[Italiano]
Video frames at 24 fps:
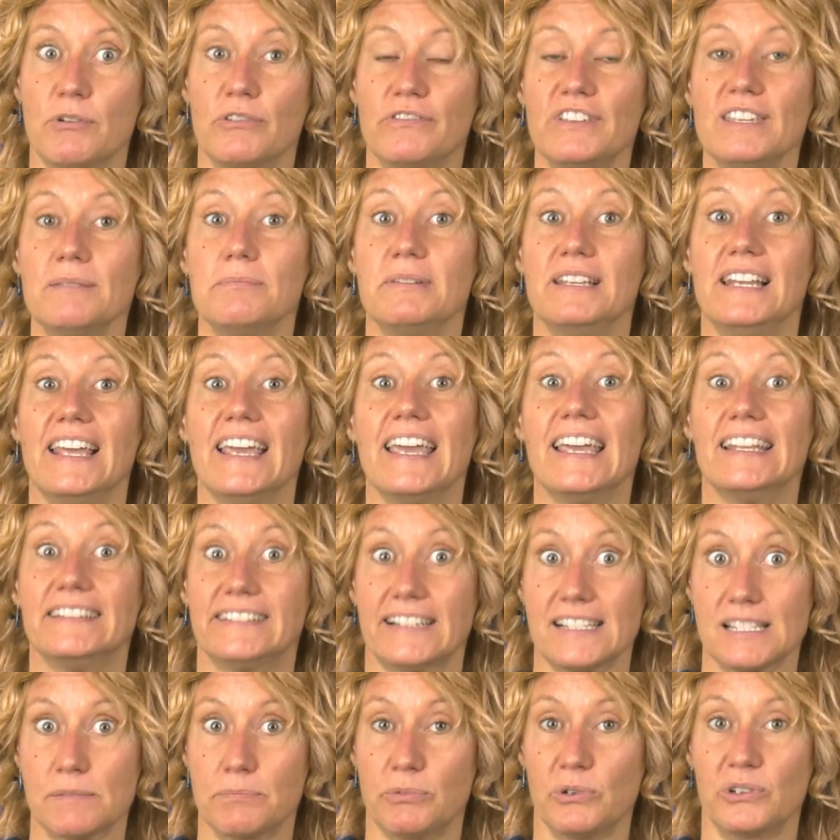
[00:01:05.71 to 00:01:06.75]
movibile e
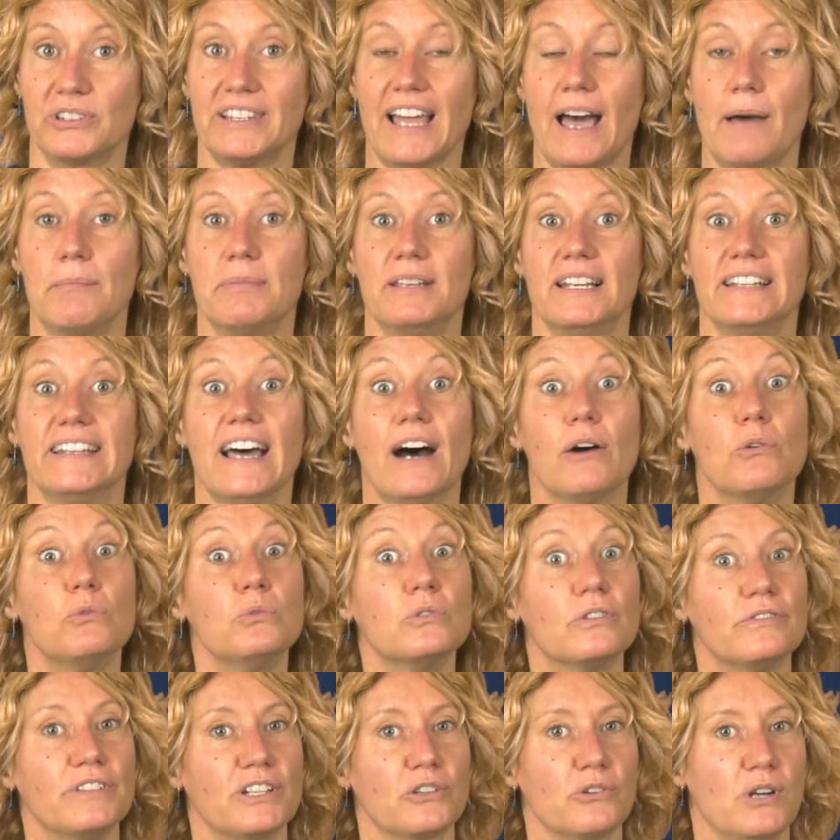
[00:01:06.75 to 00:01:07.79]
trasportabile da
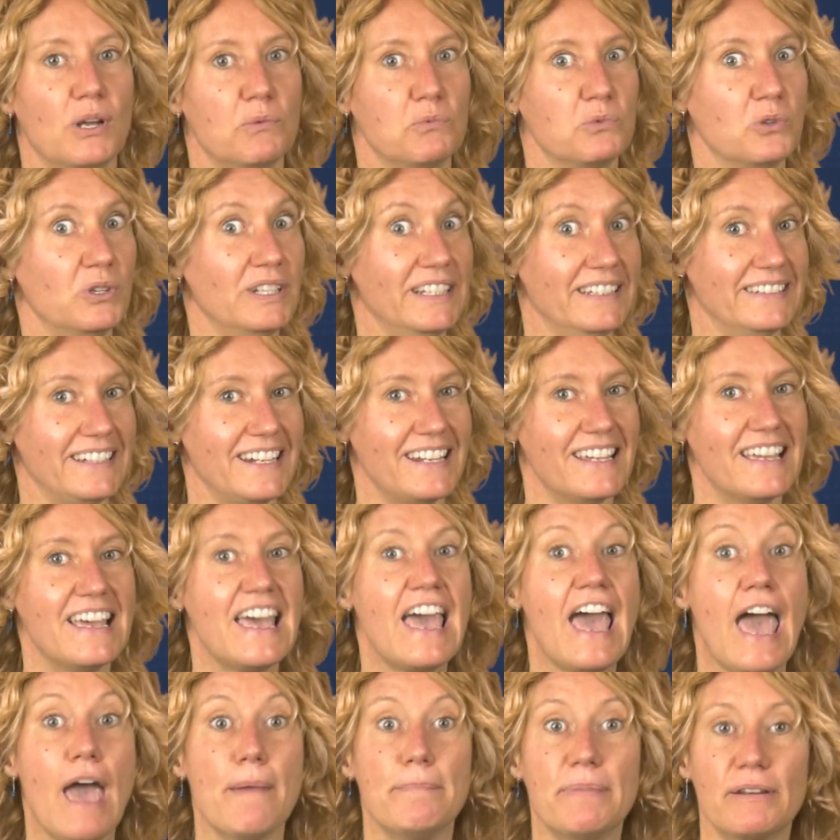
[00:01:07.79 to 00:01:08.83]
1,1 litri
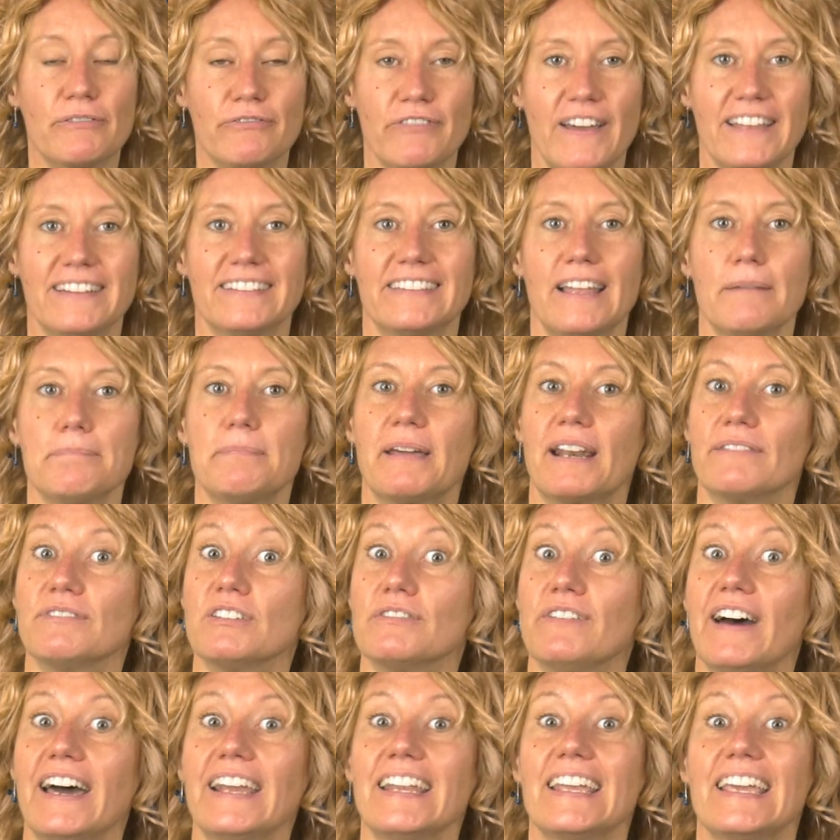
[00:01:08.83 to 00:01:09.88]
è perfetta per
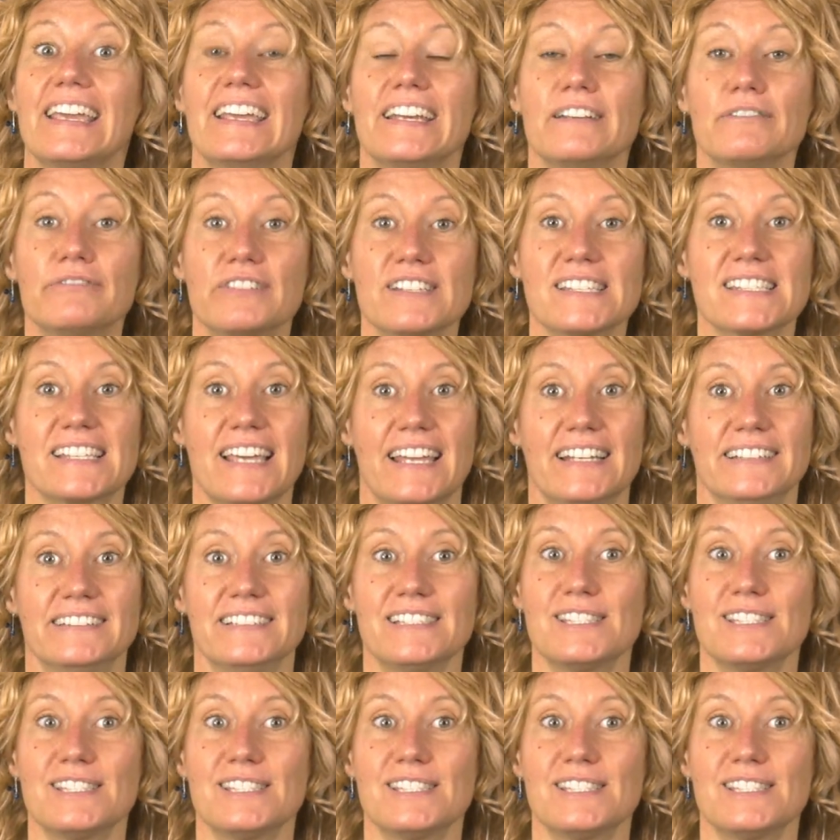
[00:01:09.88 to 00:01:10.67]
avvivare e rinfrescare i